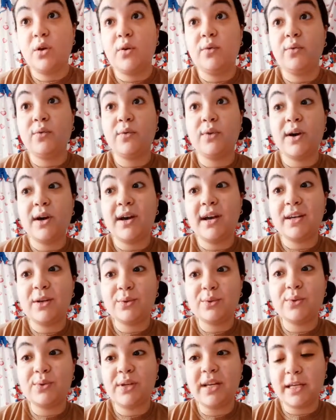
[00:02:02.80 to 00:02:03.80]
فلو
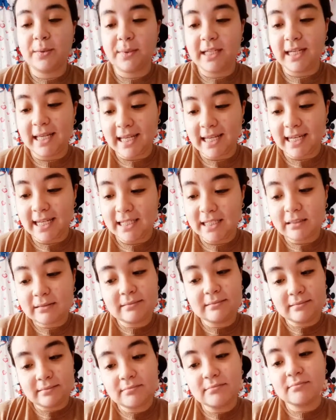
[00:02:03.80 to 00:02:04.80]
الثلث الاخير من الليل
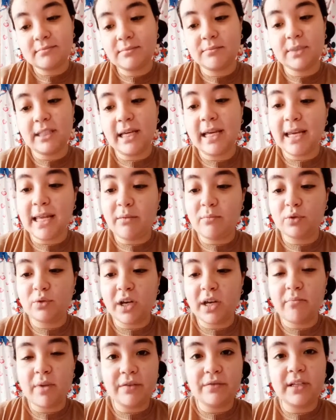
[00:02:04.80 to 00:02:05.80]
متهيألي الموضوع
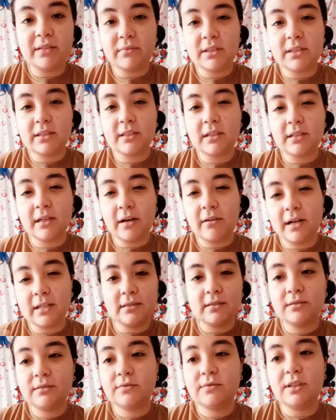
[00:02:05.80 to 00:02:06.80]
هيبقى افيد من ان انا اضيع
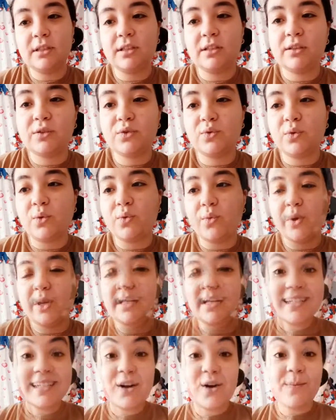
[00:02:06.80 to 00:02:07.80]
وقت في السحور دي بقى
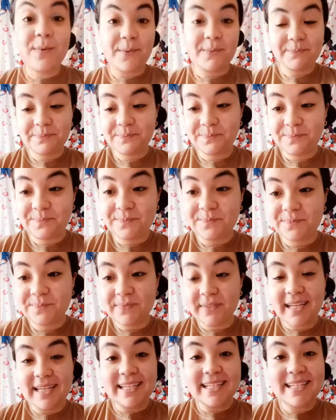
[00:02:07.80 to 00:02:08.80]
الكارثه الكبرى
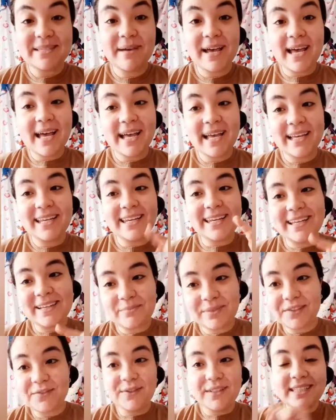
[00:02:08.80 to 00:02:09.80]
الناس بقى اللي
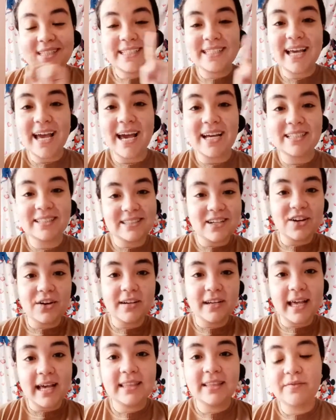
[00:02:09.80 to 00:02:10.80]
بتفضل قاعده
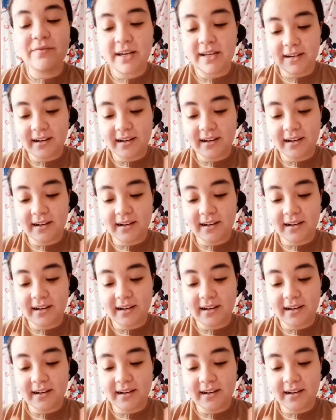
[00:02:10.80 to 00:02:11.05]
سهرانه لحد الفجر